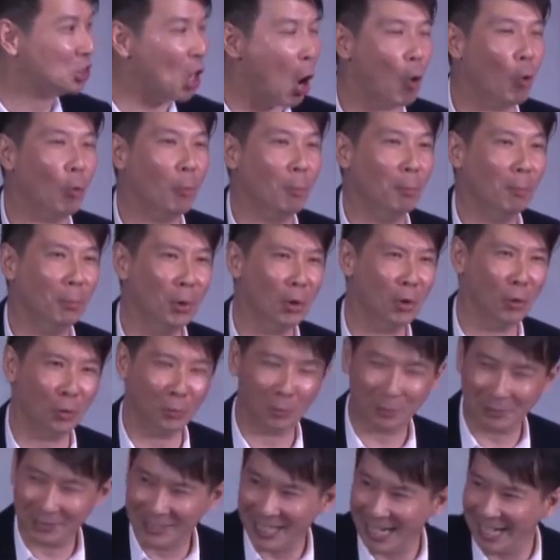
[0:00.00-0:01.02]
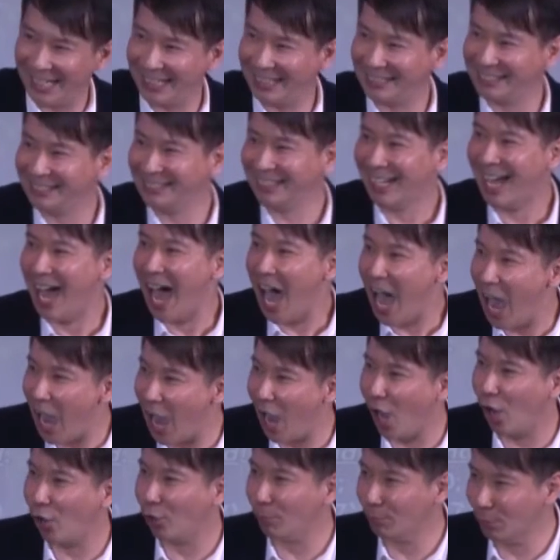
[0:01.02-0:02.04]
有牧人，
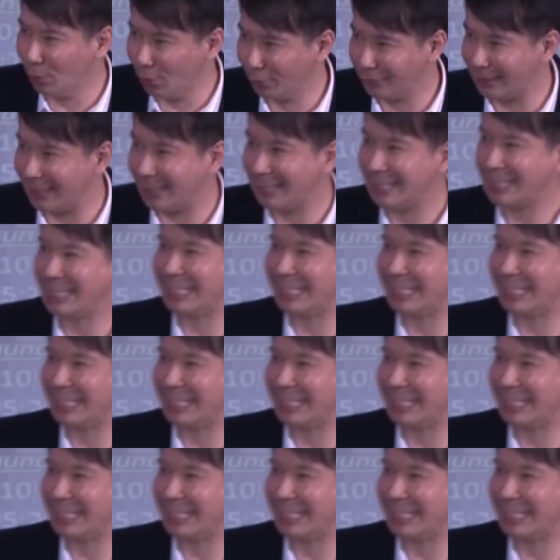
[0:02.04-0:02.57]
好牧